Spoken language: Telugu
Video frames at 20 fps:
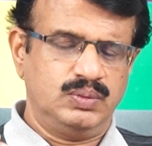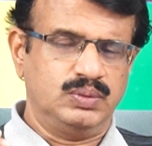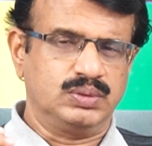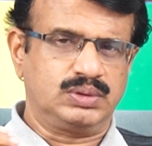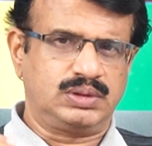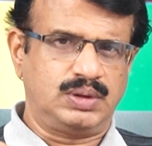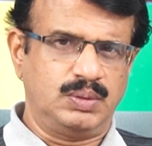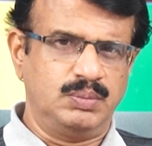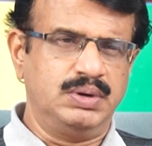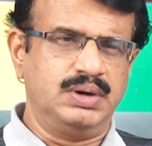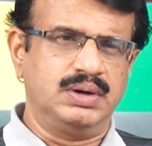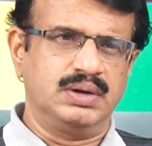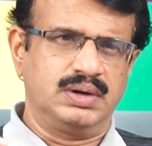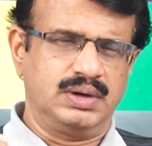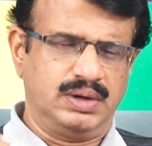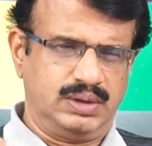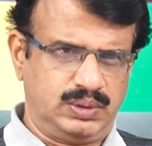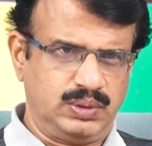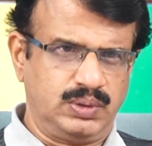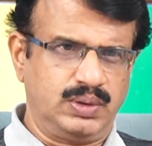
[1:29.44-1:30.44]
ఉత్తమ
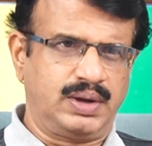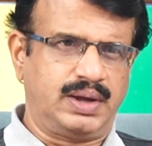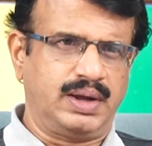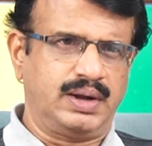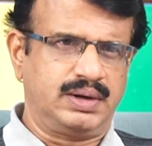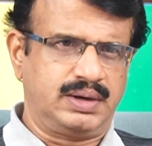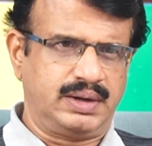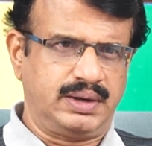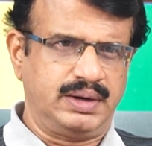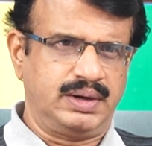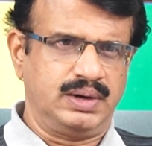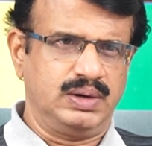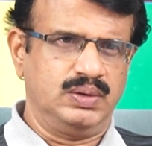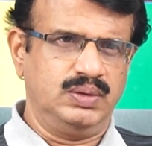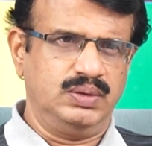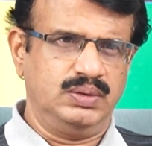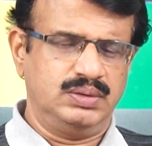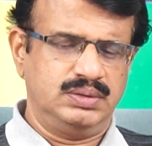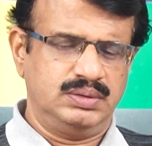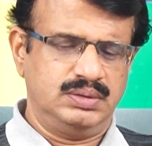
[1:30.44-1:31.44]
నటుడు కేటగిరీలో
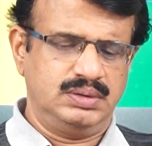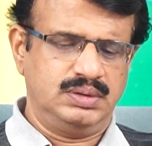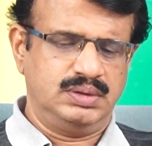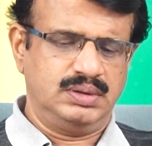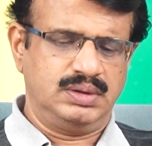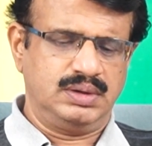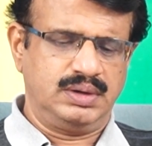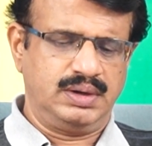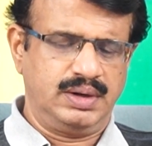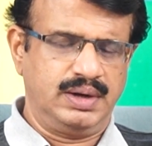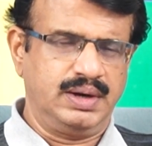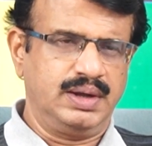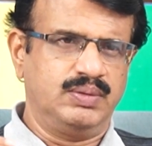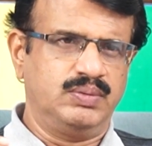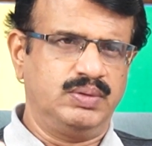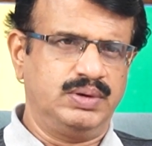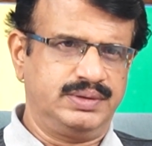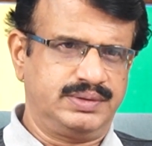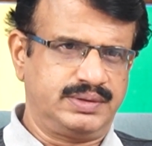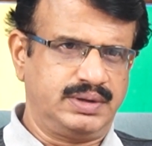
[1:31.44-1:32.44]
ఇండియా
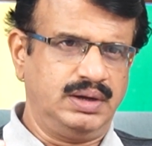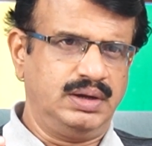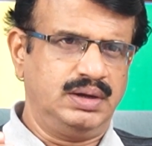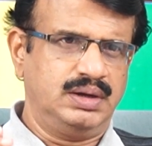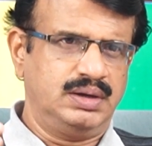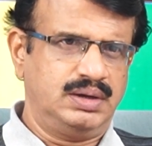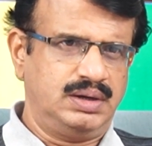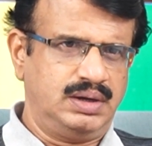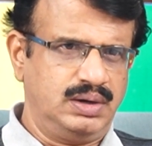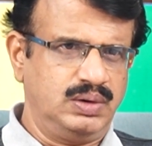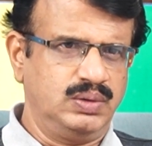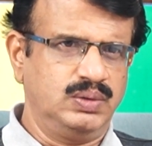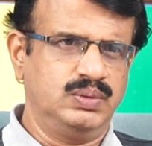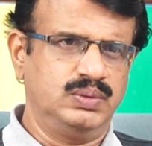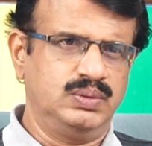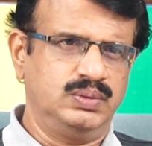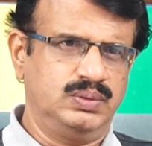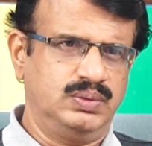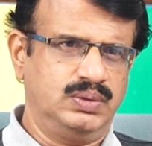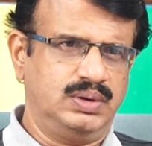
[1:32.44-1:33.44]
వైజ్గా అల్లు
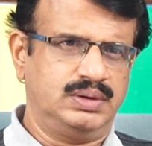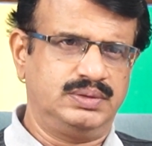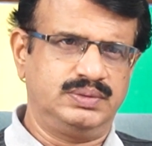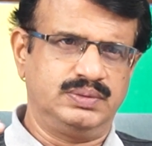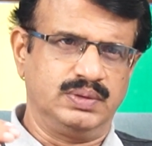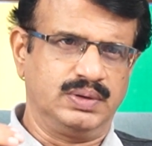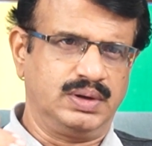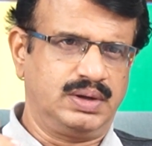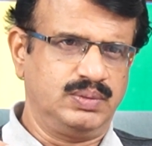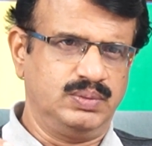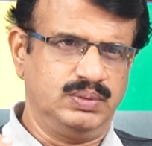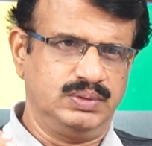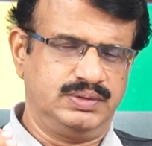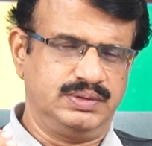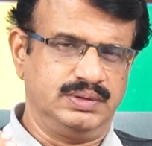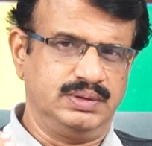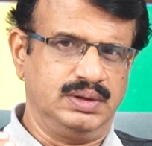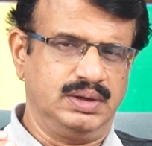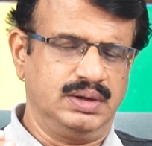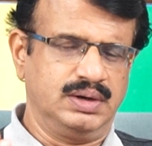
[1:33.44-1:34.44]
అర్జున్కి
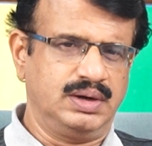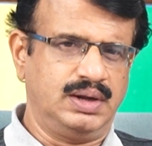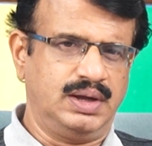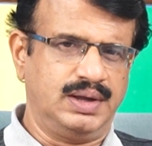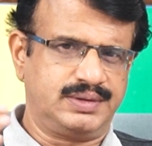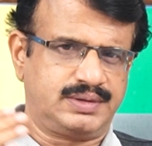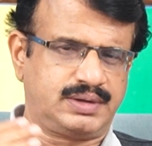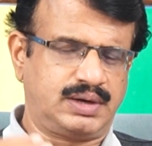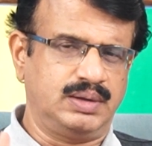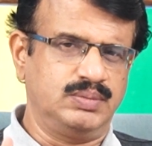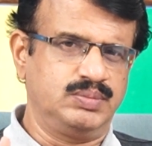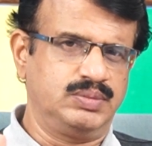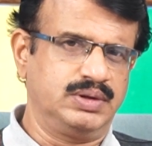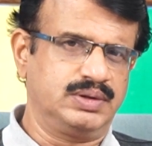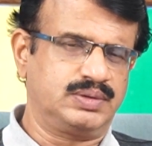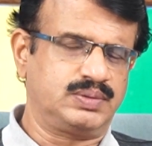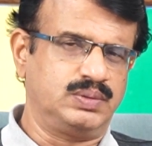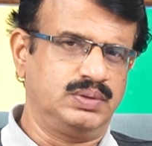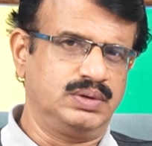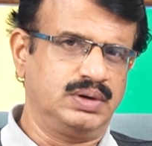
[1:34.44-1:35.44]
వచ్చింది లాస్ట్ టైం
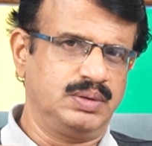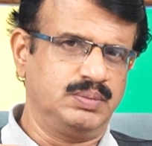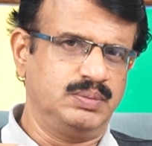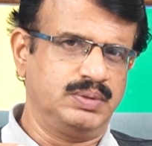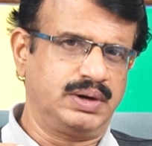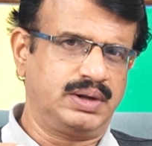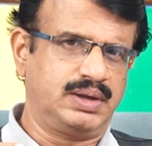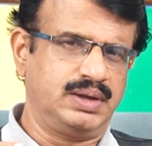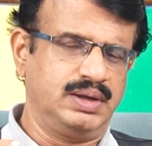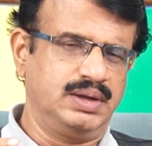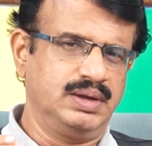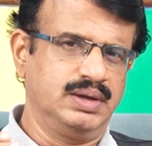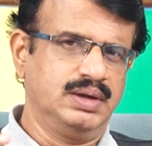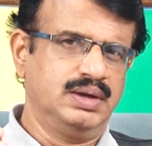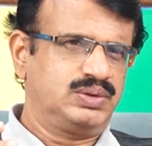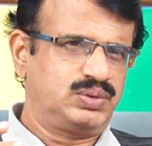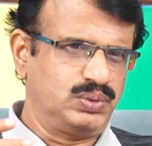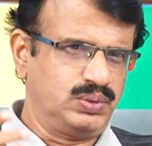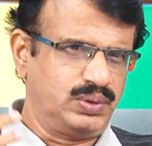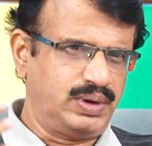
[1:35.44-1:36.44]
తీసుకుంటే మనకి
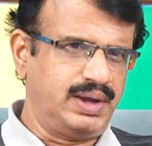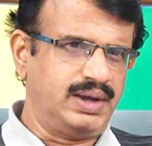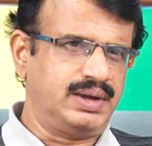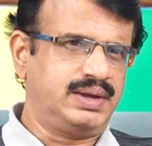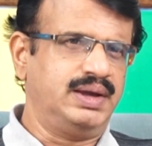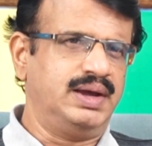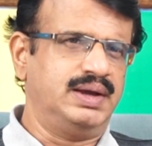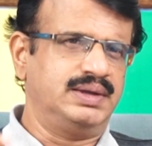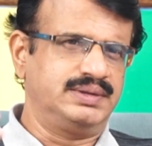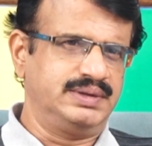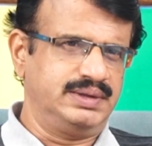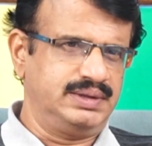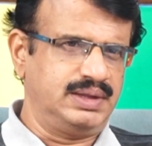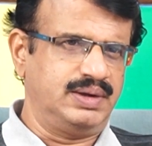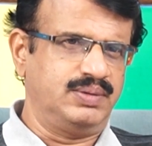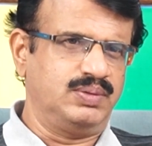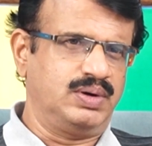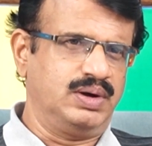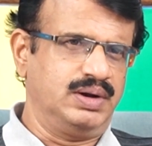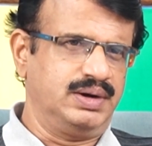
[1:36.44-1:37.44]
సూర్యకి అజయ్
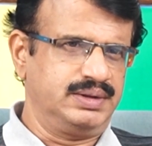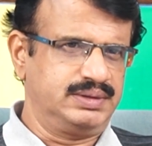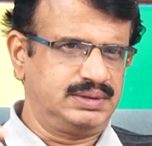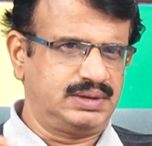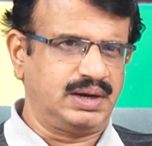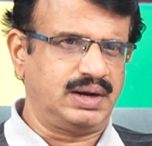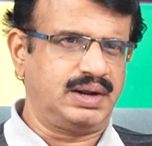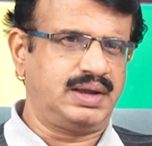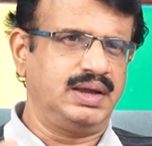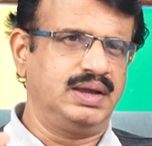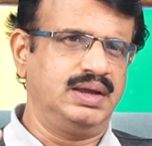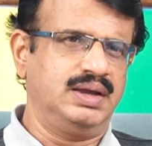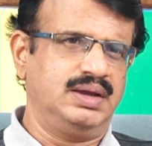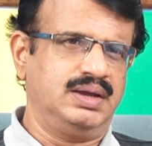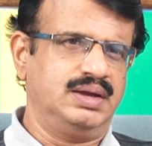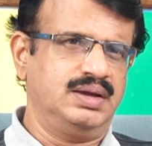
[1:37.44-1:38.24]
దేవగాని ఇద్దరికి